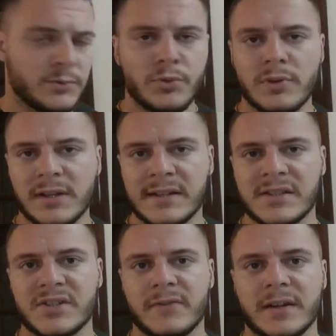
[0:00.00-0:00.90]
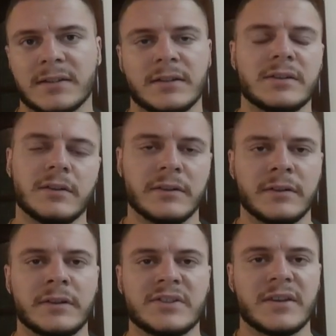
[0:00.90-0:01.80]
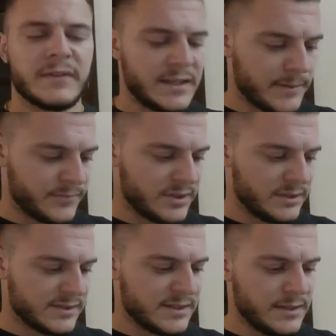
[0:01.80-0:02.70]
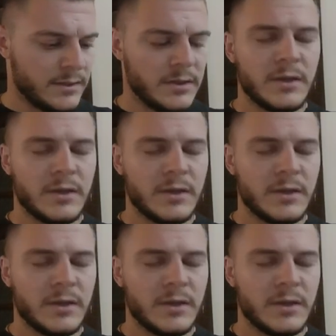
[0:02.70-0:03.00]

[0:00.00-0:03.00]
Türk lirası civarıdır e, çeviri yaptığımızda.